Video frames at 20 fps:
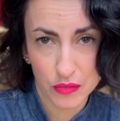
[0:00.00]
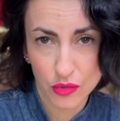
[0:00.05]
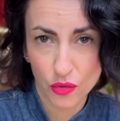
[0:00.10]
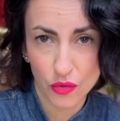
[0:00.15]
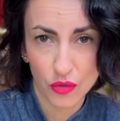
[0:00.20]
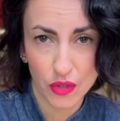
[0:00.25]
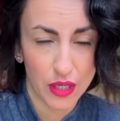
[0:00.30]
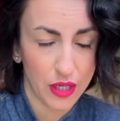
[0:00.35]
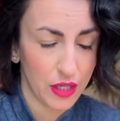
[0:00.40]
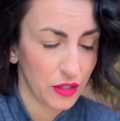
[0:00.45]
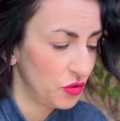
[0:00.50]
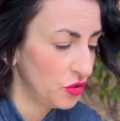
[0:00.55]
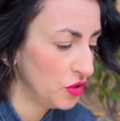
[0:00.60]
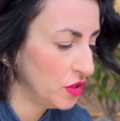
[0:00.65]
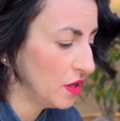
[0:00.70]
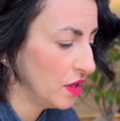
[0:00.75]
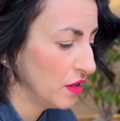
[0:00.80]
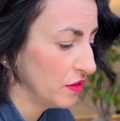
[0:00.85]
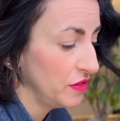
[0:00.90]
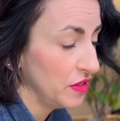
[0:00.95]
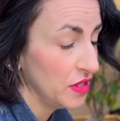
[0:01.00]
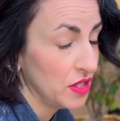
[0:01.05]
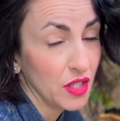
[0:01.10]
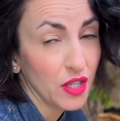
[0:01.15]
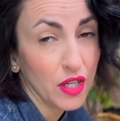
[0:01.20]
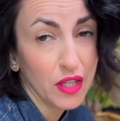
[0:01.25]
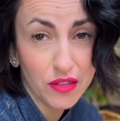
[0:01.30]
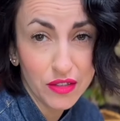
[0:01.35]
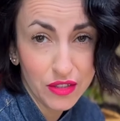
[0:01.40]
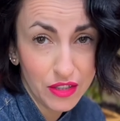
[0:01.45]
sono le leggi della
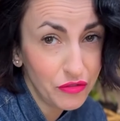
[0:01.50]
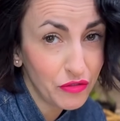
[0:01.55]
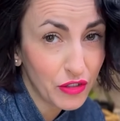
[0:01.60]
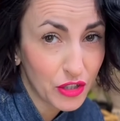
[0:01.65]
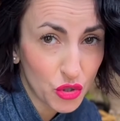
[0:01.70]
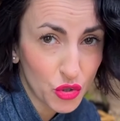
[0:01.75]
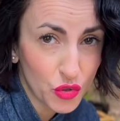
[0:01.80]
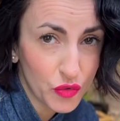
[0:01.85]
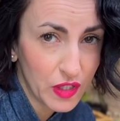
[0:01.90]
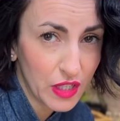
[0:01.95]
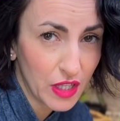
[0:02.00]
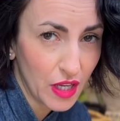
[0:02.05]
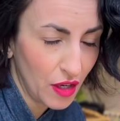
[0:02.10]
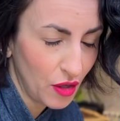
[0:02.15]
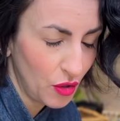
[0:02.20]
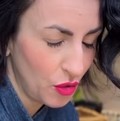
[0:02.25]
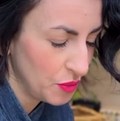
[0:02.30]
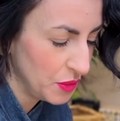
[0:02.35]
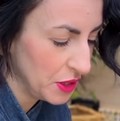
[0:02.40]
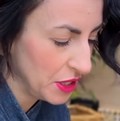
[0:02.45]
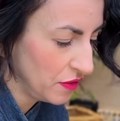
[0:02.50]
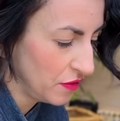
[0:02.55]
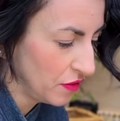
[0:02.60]
fisica. Ti faccio vedere come si